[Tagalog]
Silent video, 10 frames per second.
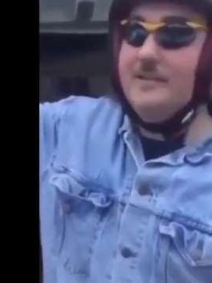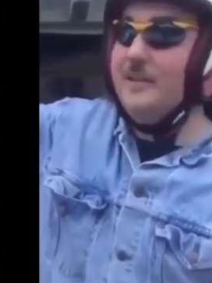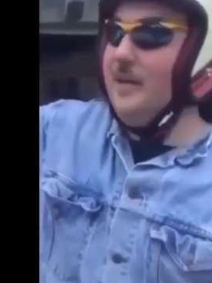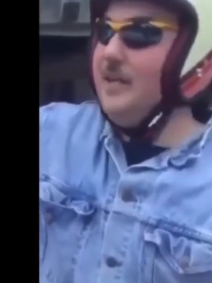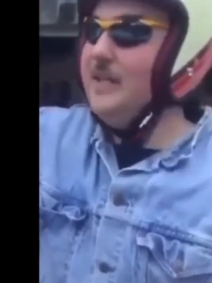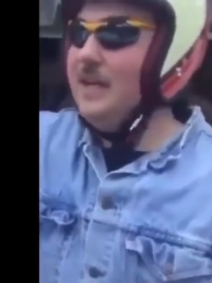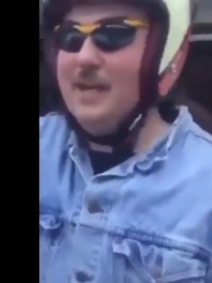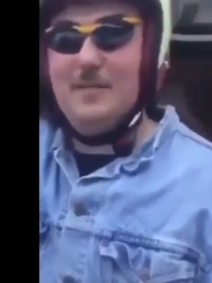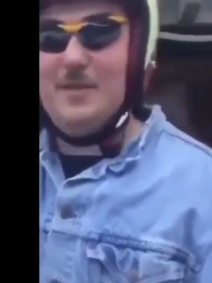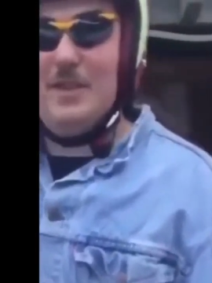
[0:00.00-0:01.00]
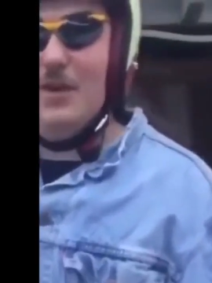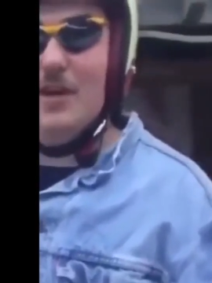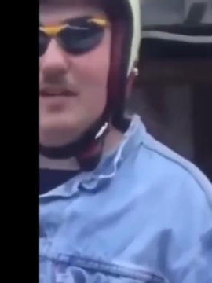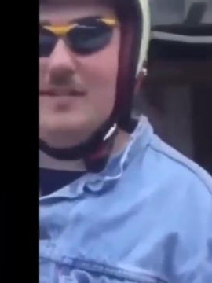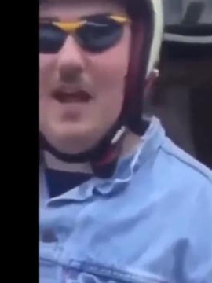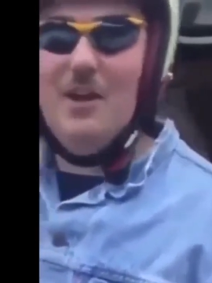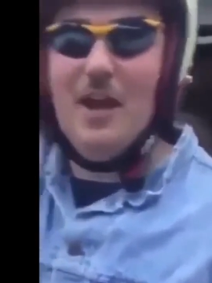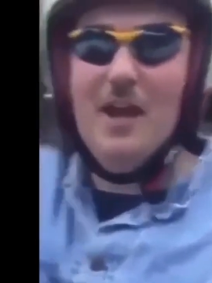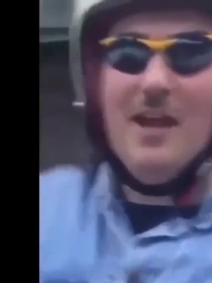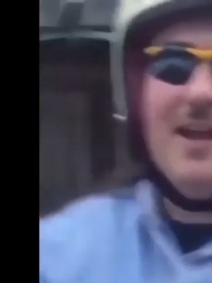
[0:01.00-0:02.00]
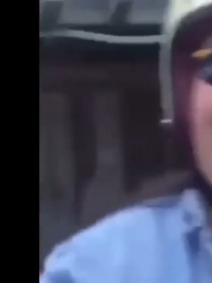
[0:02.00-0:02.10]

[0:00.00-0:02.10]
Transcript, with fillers: Guys, silly? I'm still gonna send it.